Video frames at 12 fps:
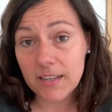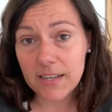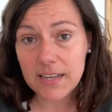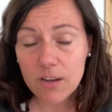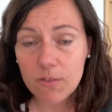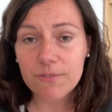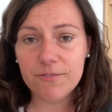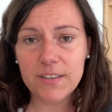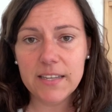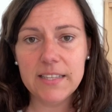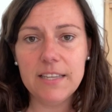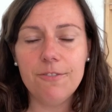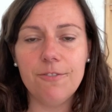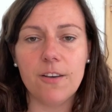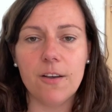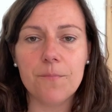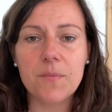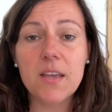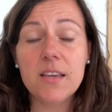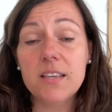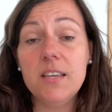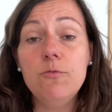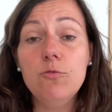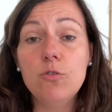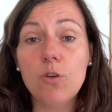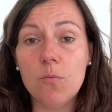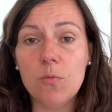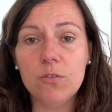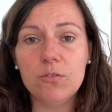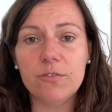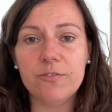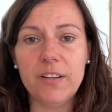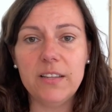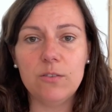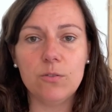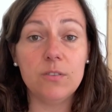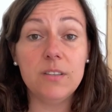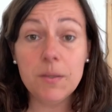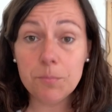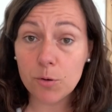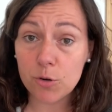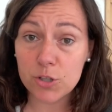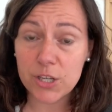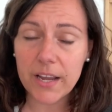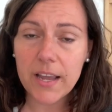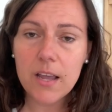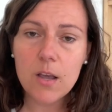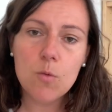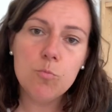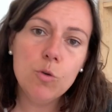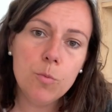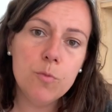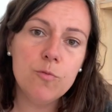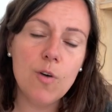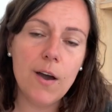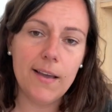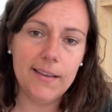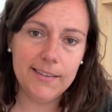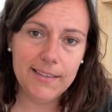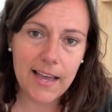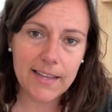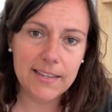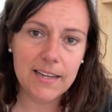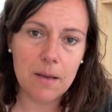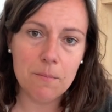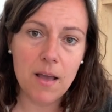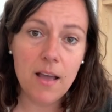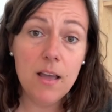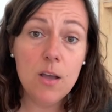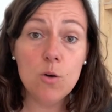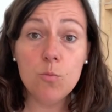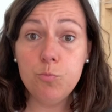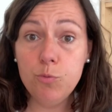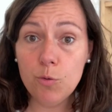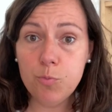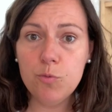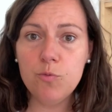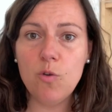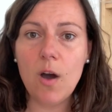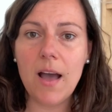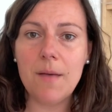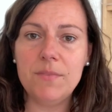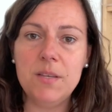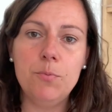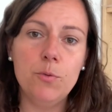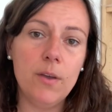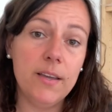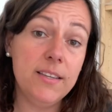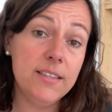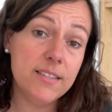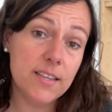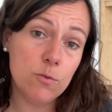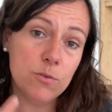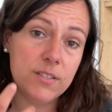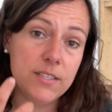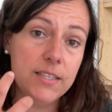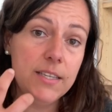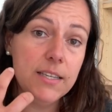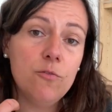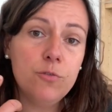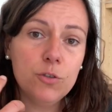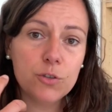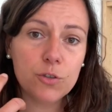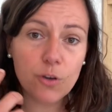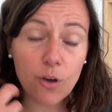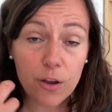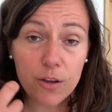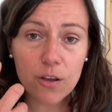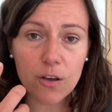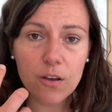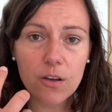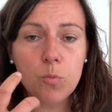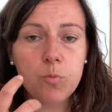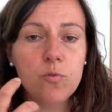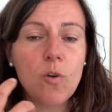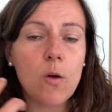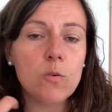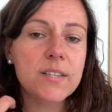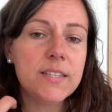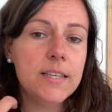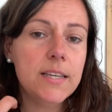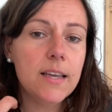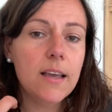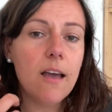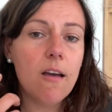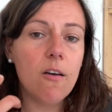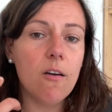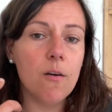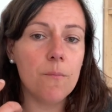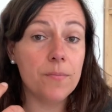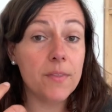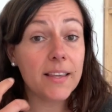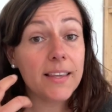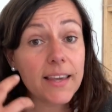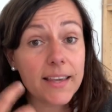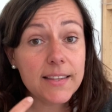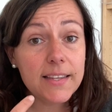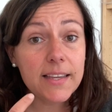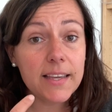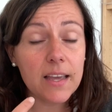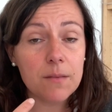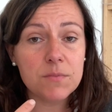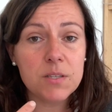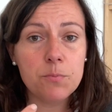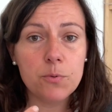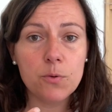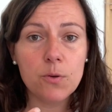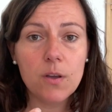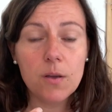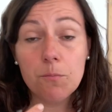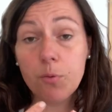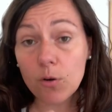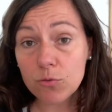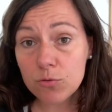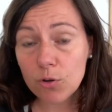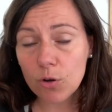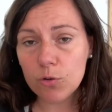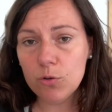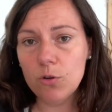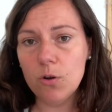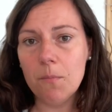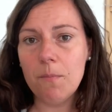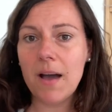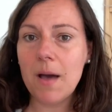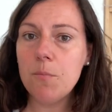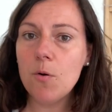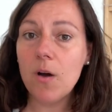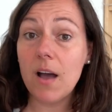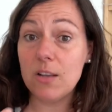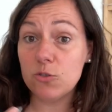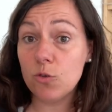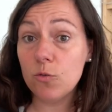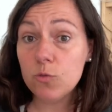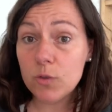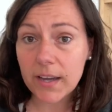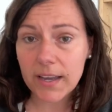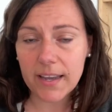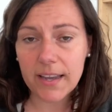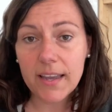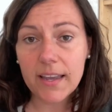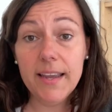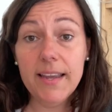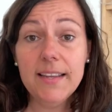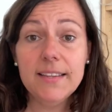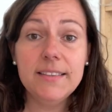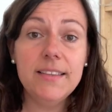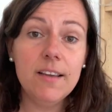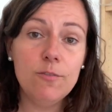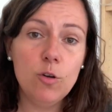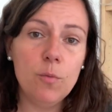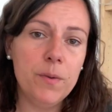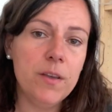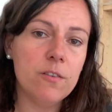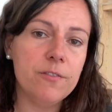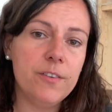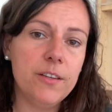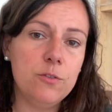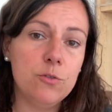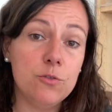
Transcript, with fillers: clients fictif qui vous commande en fait des projets pour pouvoir garder la main, pour pouvoir un petit peu aiguiser aussi votre œil, pour pouvoir aussi euh, critiquer un petit peu prendre du recul par rapport à ce que vous créez et développer en fait